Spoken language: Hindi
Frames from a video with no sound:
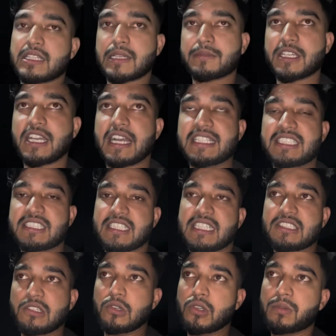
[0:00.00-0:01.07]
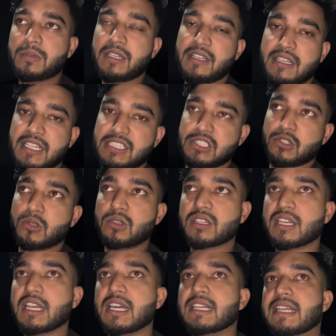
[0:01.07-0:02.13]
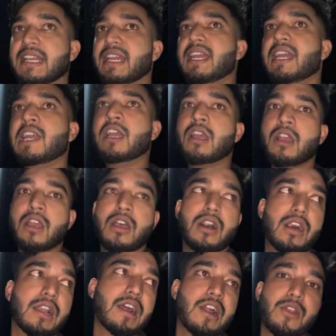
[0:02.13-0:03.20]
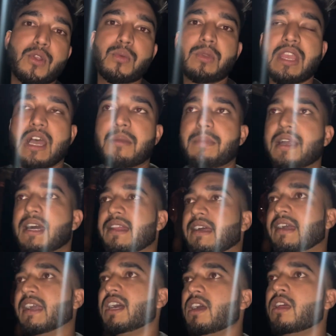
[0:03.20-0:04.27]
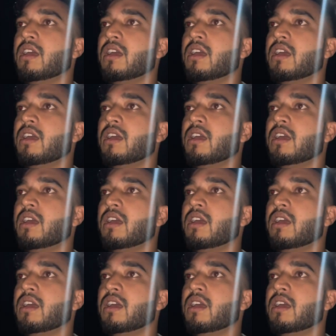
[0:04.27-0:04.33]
तब तक अजी चाचा लोग भी नीचे रोड तक आ जाएंगे और अन्नू भी यहाँ पे आ जाएगा